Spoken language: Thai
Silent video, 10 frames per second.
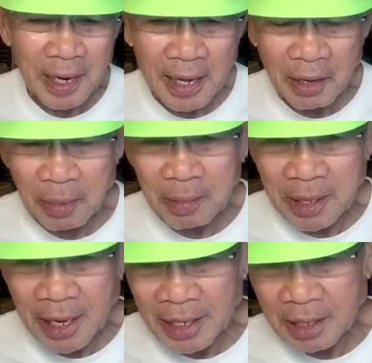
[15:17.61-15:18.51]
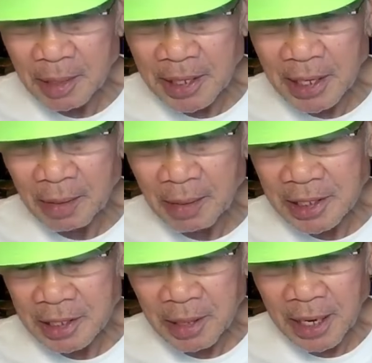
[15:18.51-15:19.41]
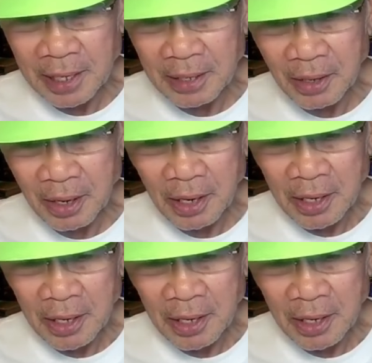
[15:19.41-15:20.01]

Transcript: ฐานะเราเป็นประธานกรรมธิการประชาสัมพันธ์แล้วก็